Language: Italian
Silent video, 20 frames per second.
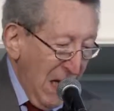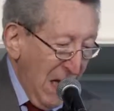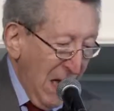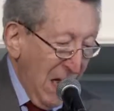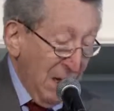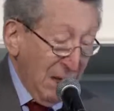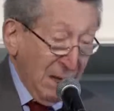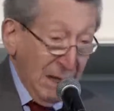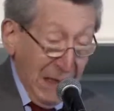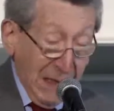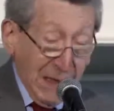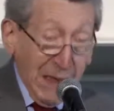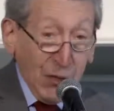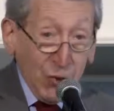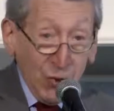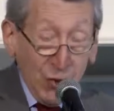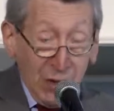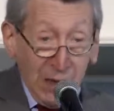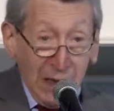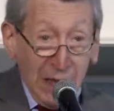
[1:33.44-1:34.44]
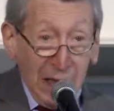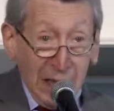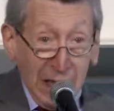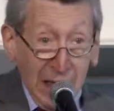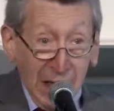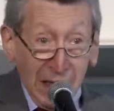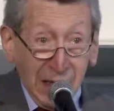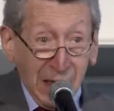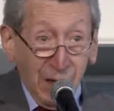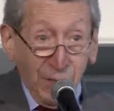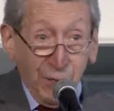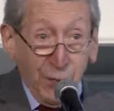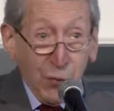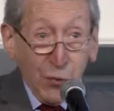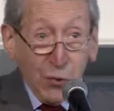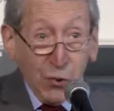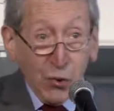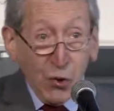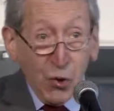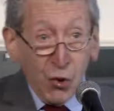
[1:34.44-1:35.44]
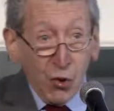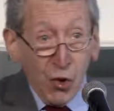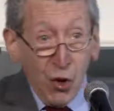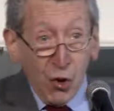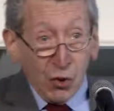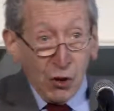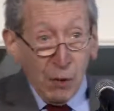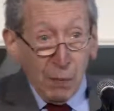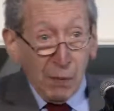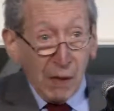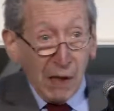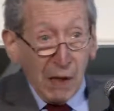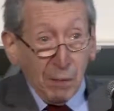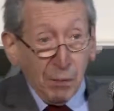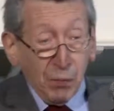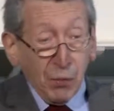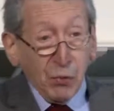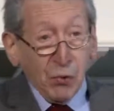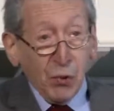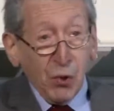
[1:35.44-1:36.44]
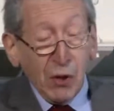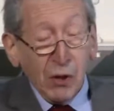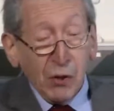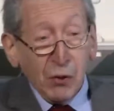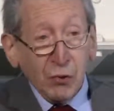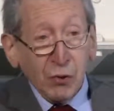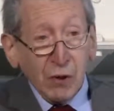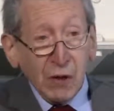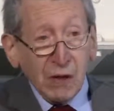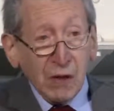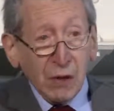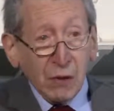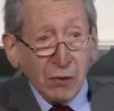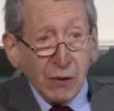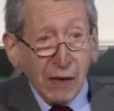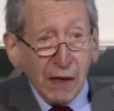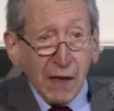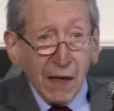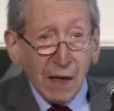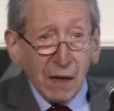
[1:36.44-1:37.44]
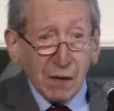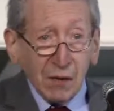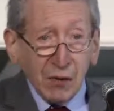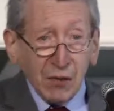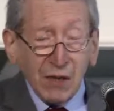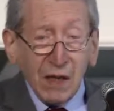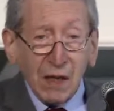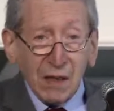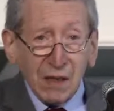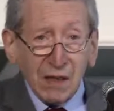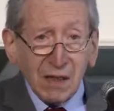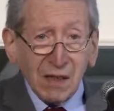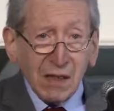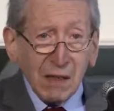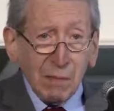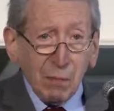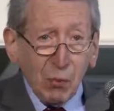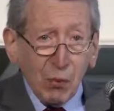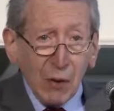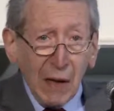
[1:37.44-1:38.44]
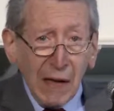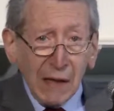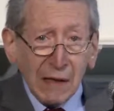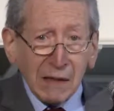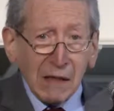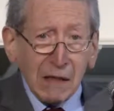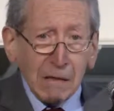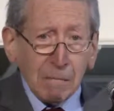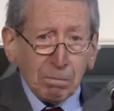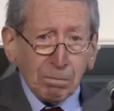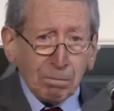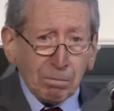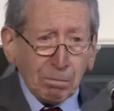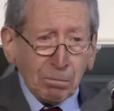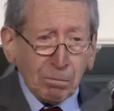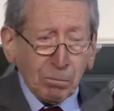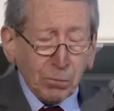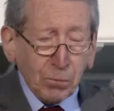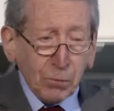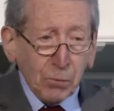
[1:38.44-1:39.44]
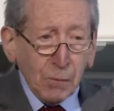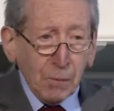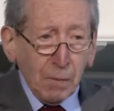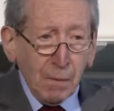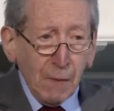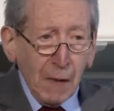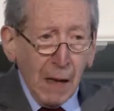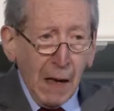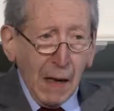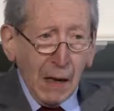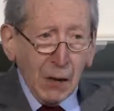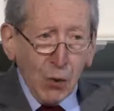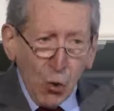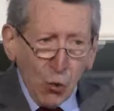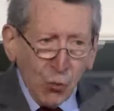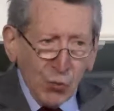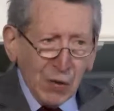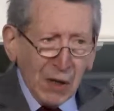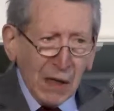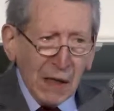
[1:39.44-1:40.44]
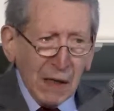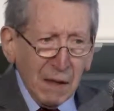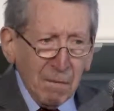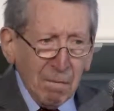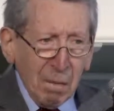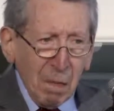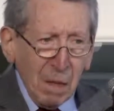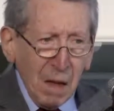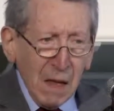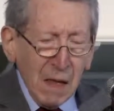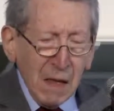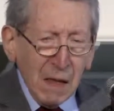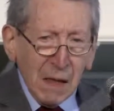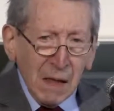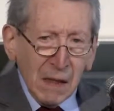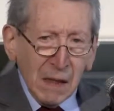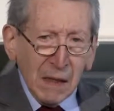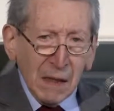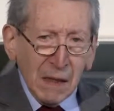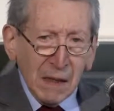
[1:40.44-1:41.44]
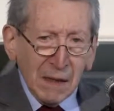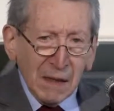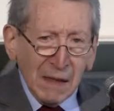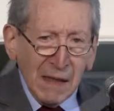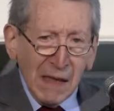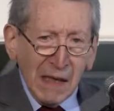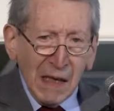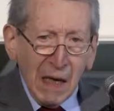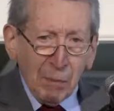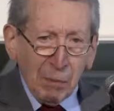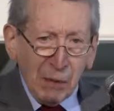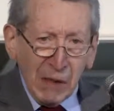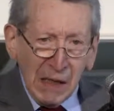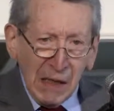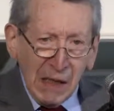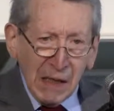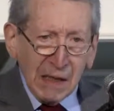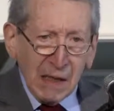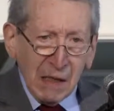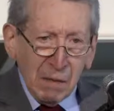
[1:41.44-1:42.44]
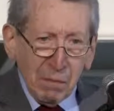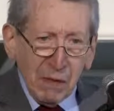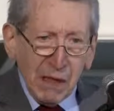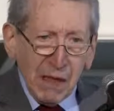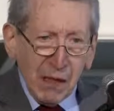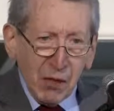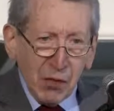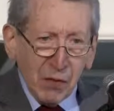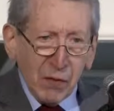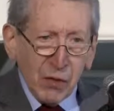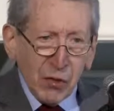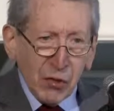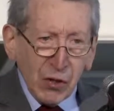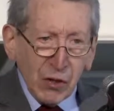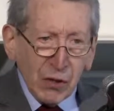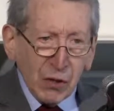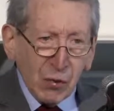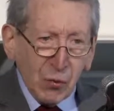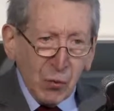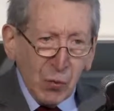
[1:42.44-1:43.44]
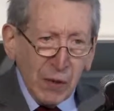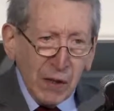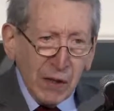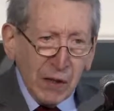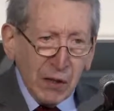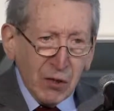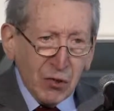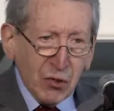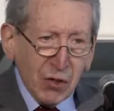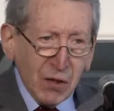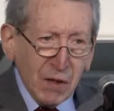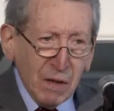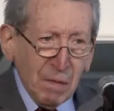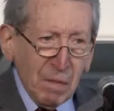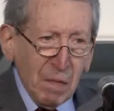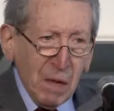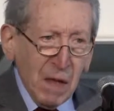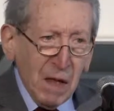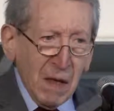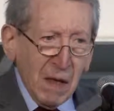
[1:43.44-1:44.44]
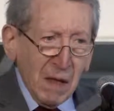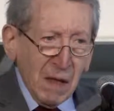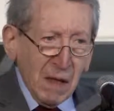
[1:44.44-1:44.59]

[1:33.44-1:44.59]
Eh, nel caso dell'Italia furono note per l'appunto le condizioni che erano state stipulate a Londra nell'aprile del 1915